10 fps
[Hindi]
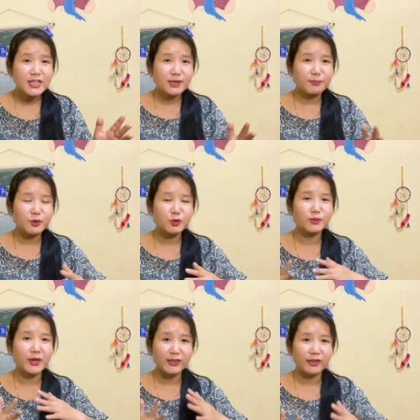जब भी
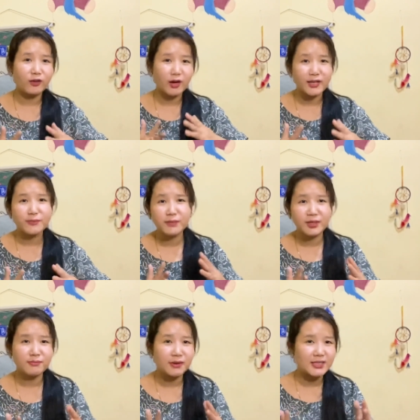कुछ कहते हो आई
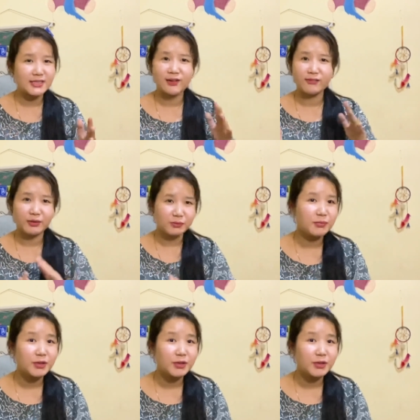मी माई सेल्फ कभी